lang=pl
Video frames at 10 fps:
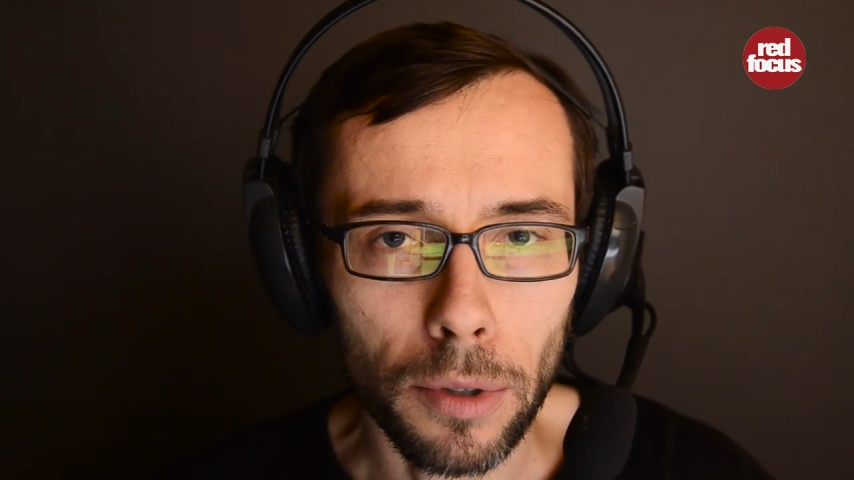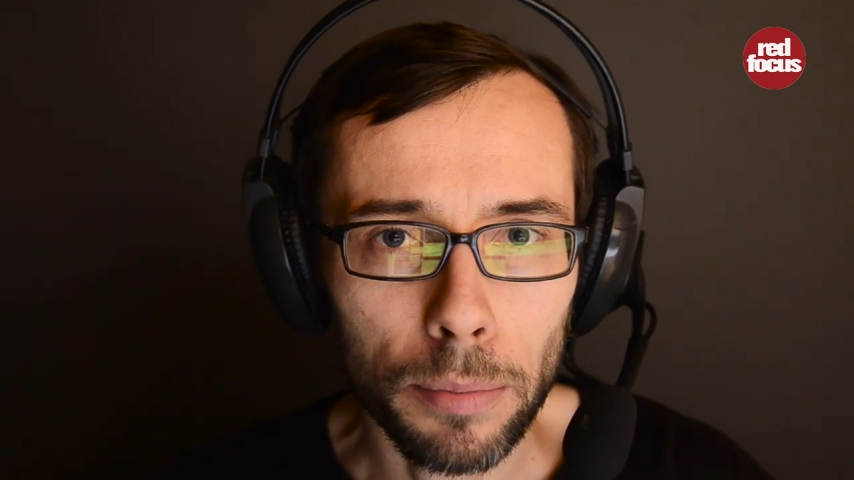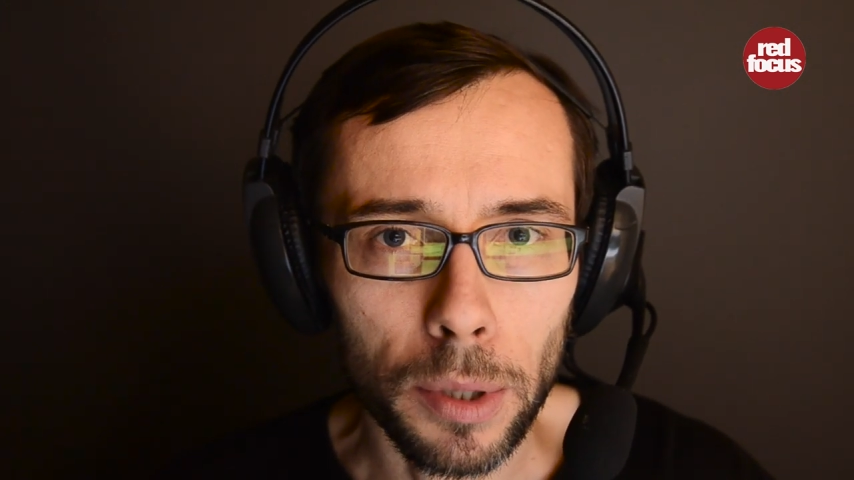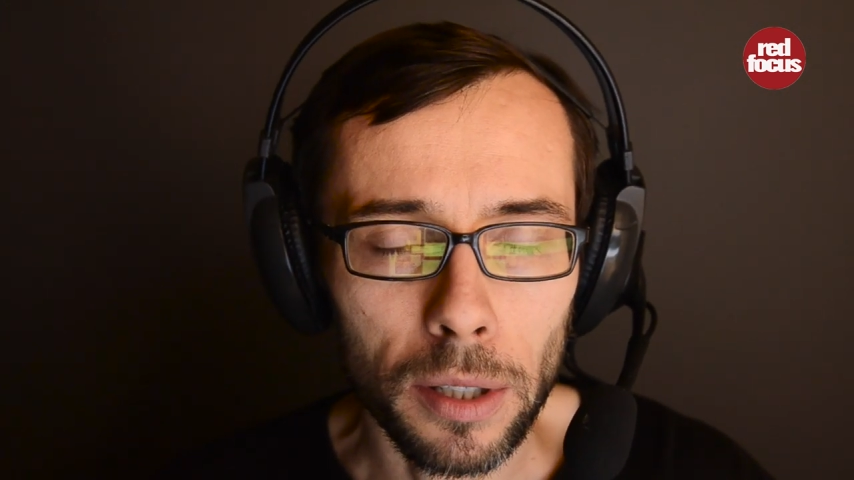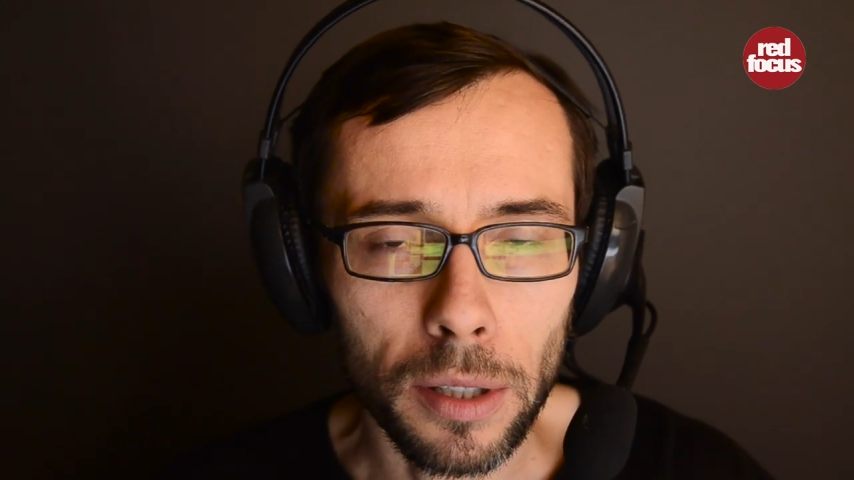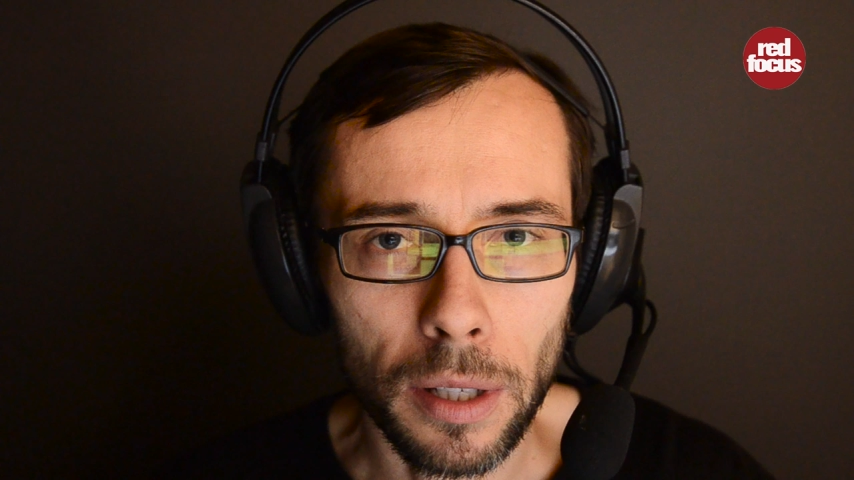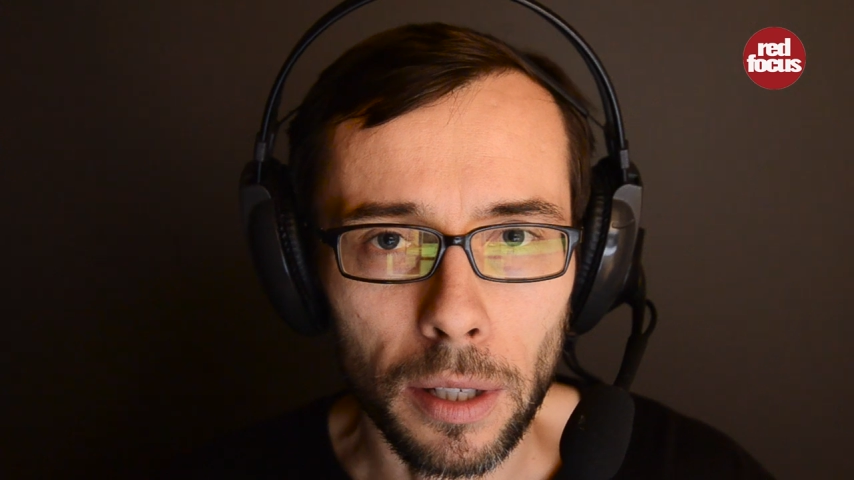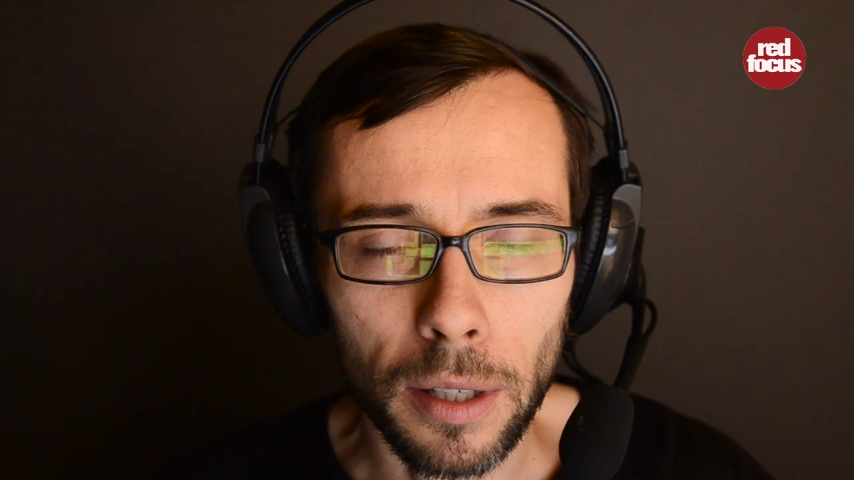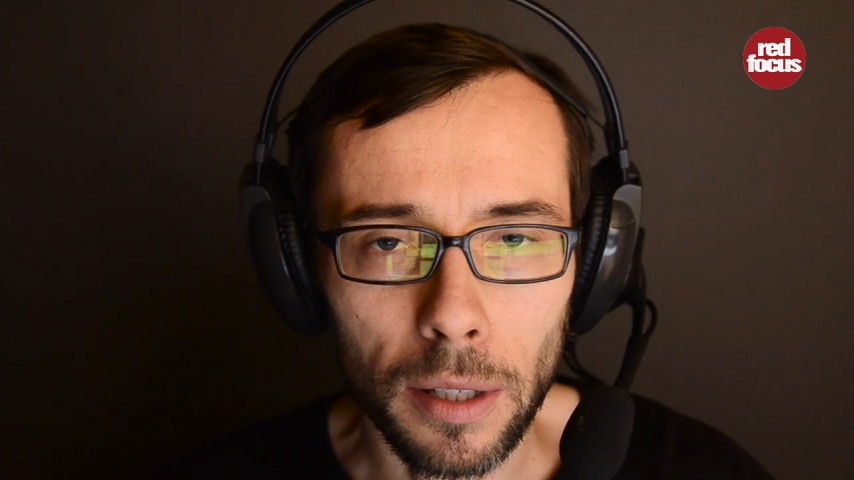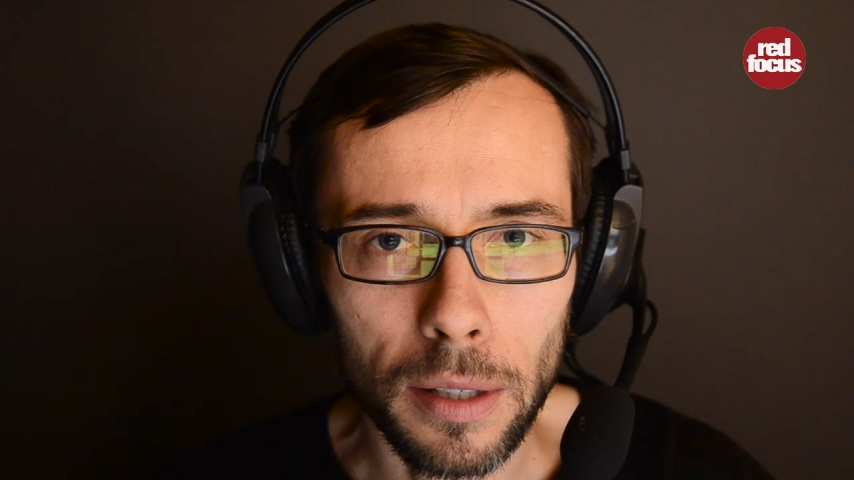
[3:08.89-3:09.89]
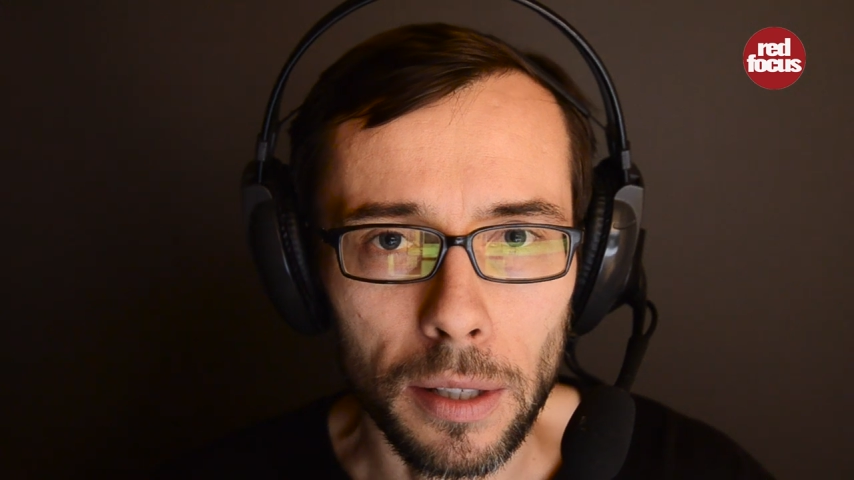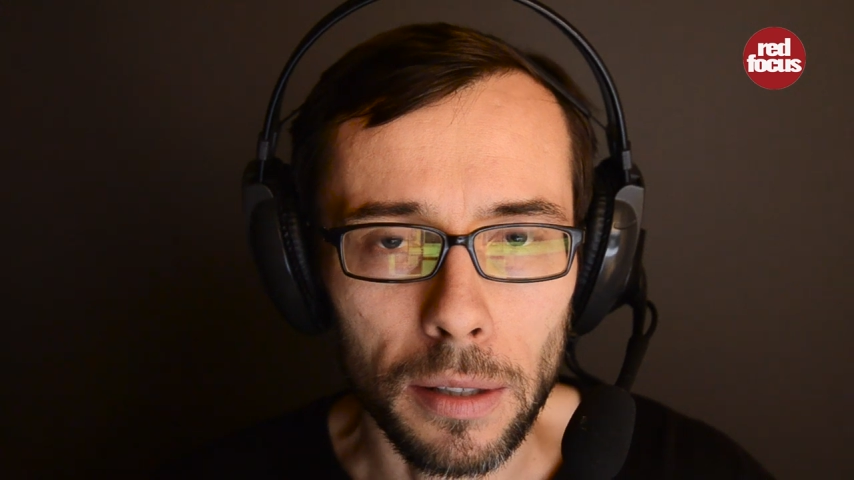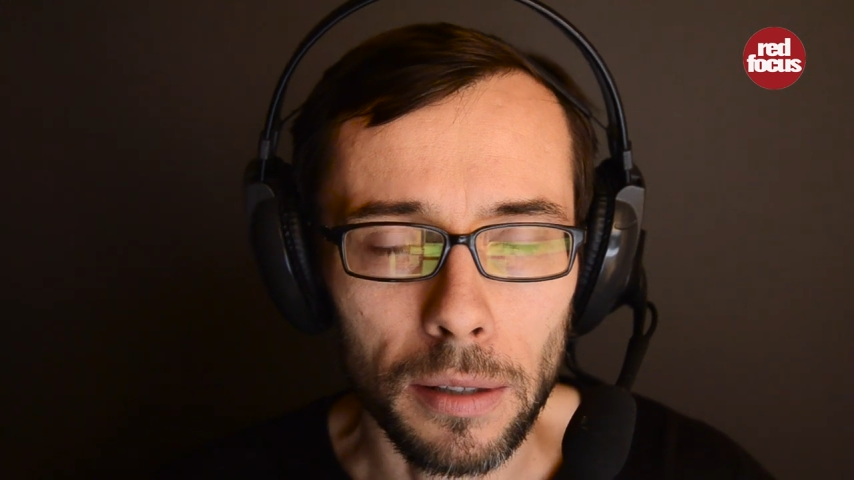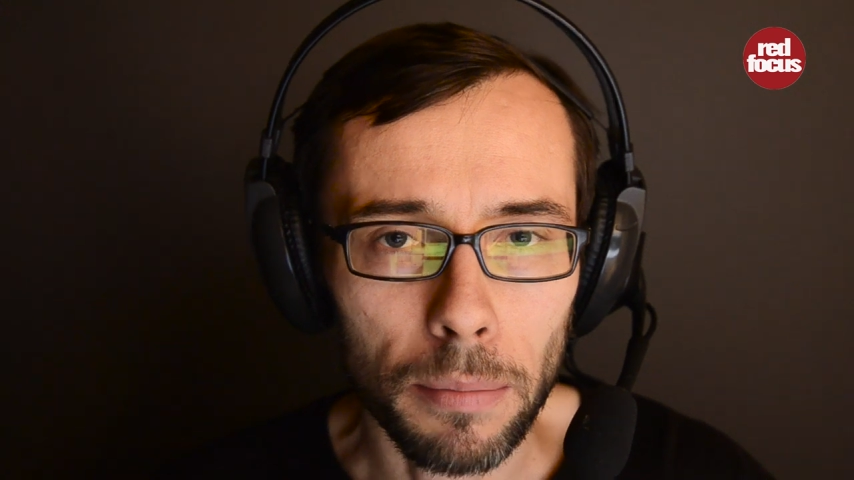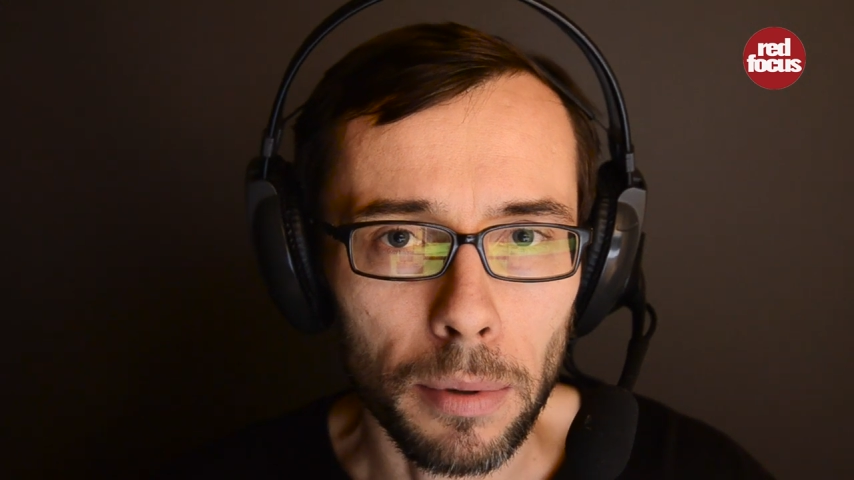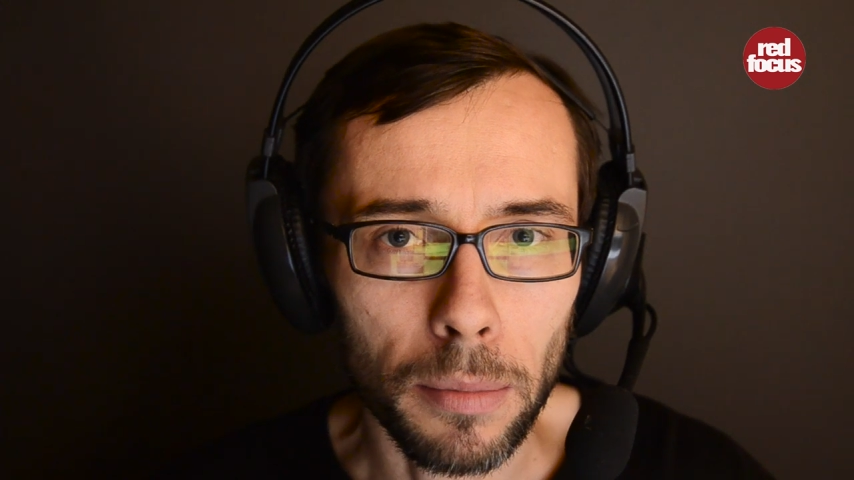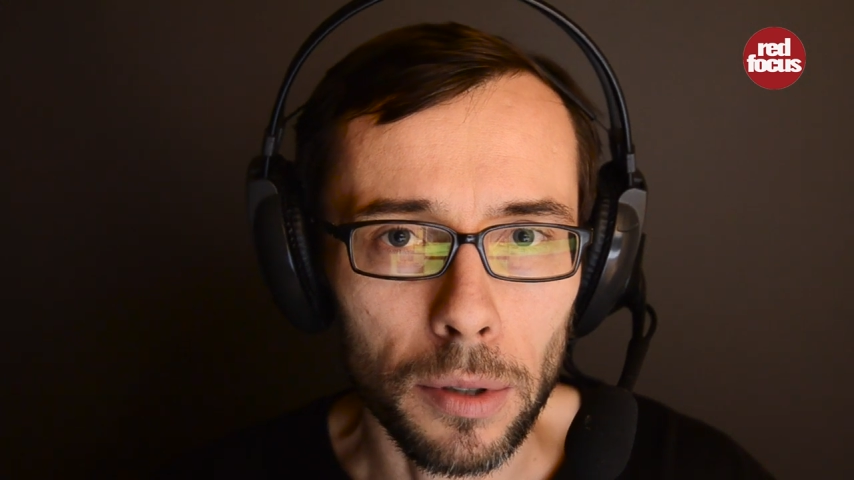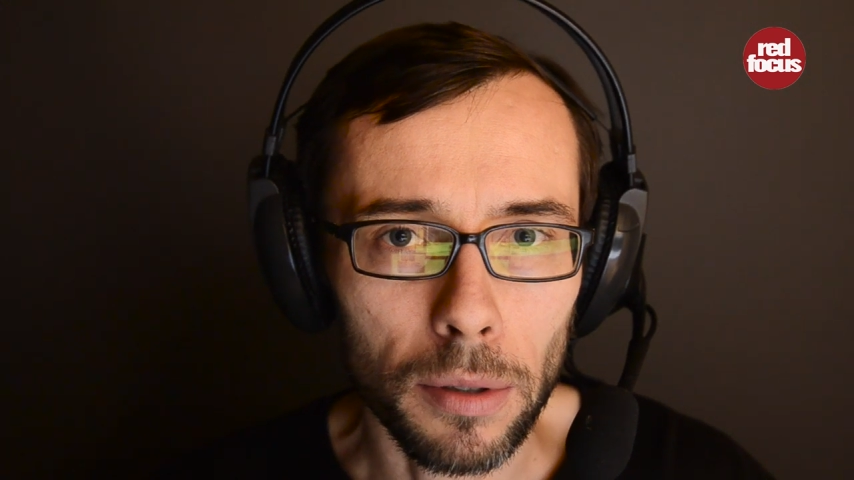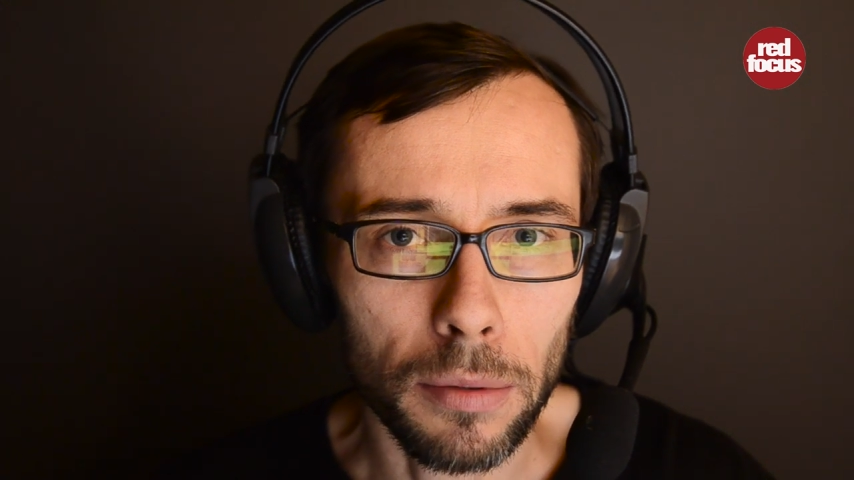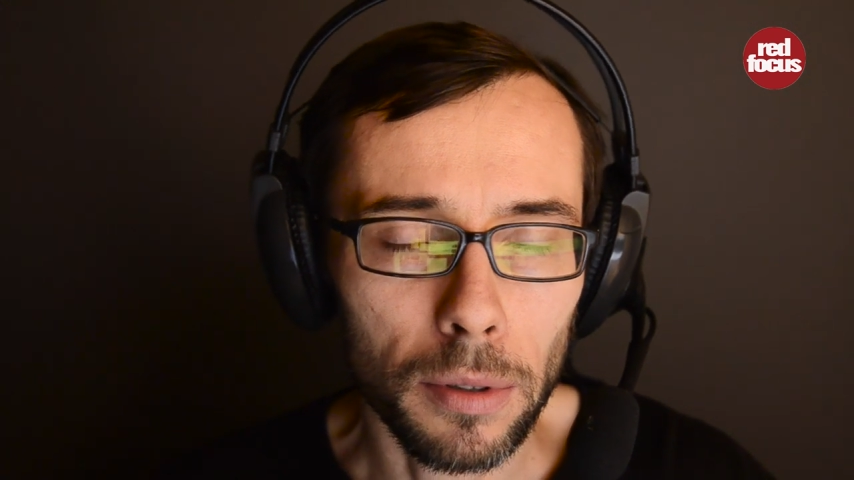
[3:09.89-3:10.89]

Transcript: rozprzestrzeniane za pomocą,